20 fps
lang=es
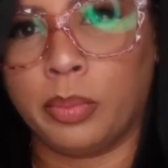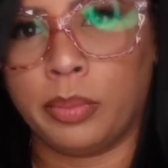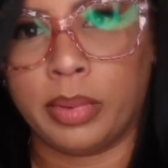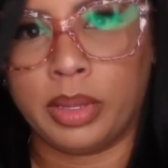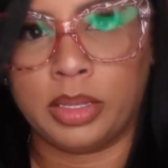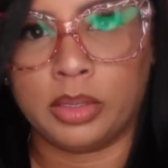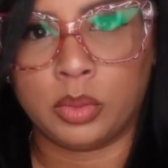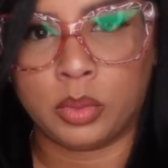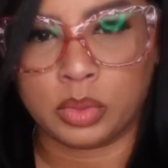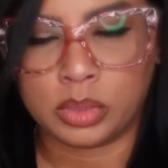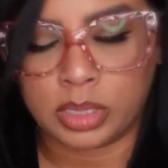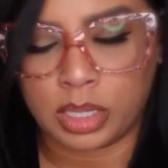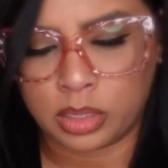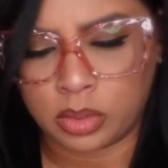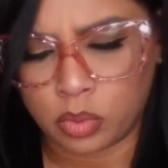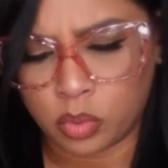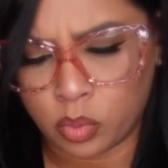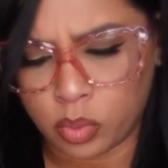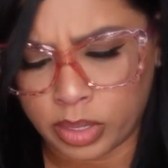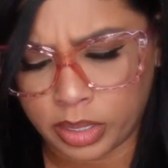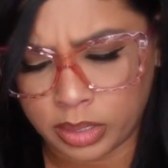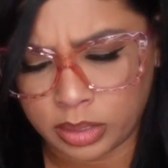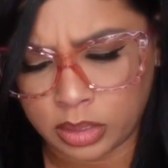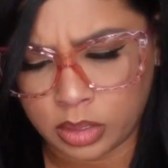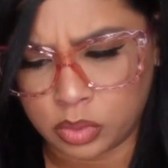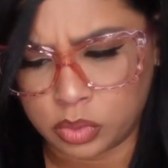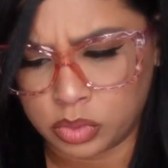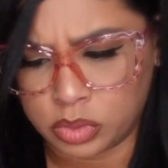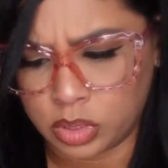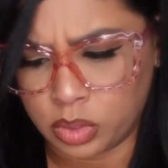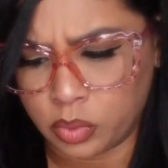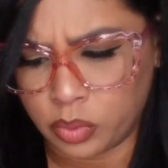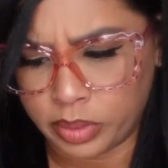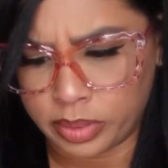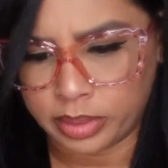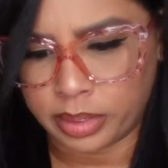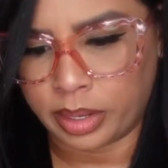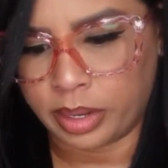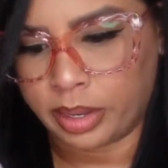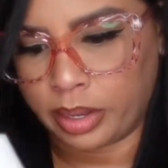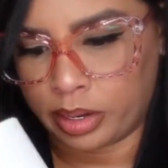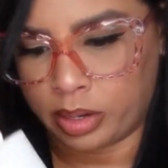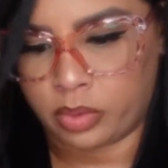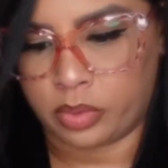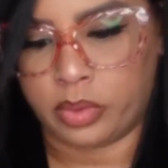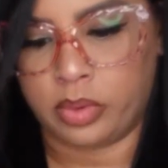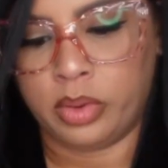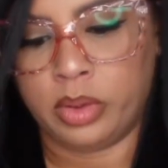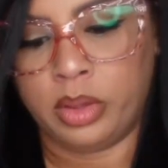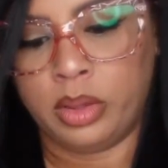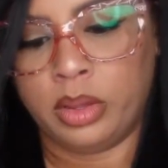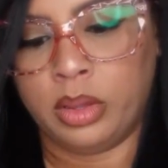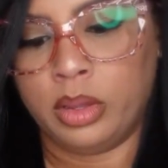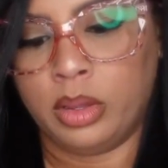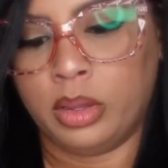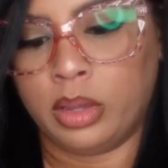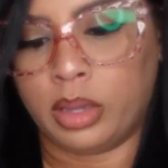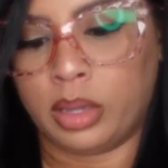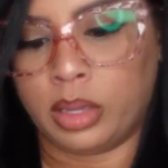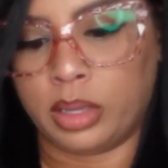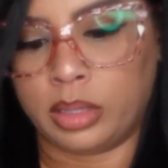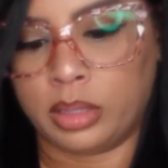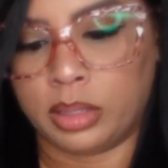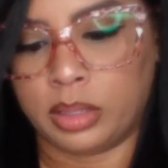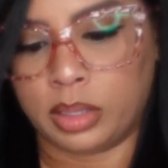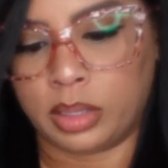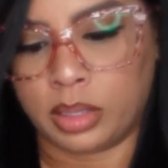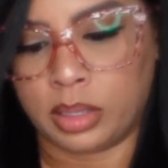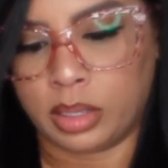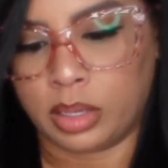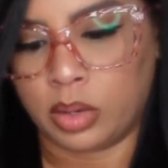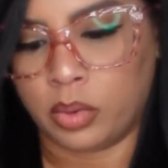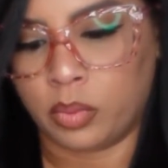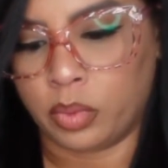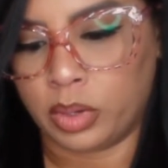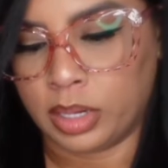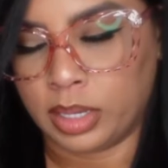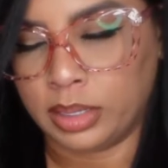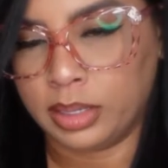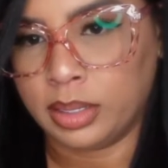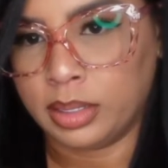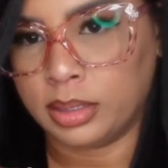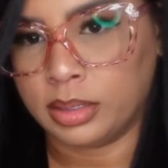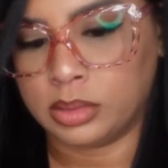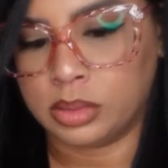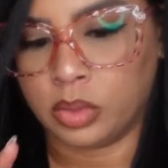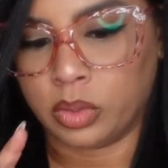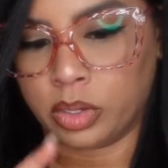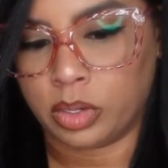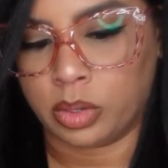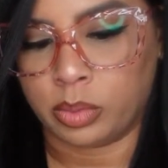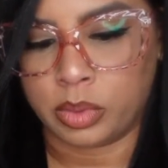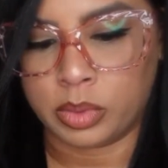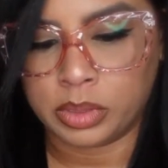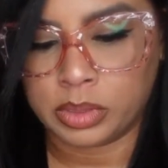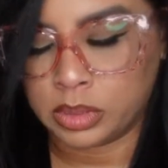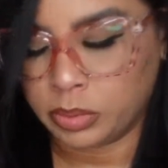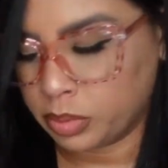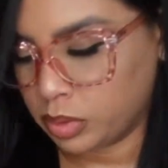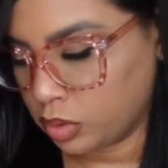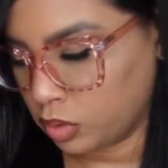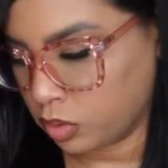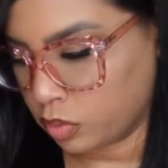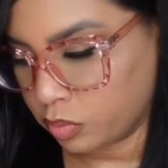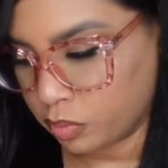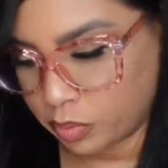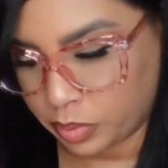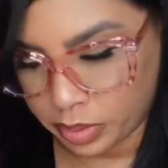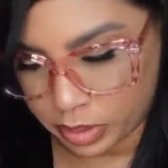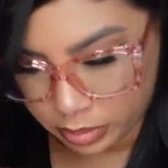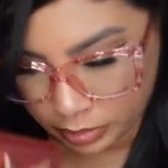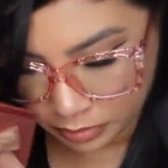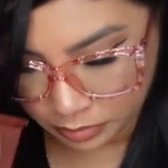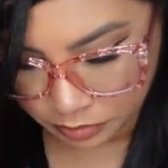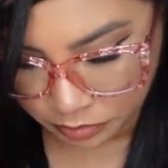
me estuvo saliendo un 40 o un 50 creo. Este, que hubo en la tienda, o que yo aproveché y me lo compré.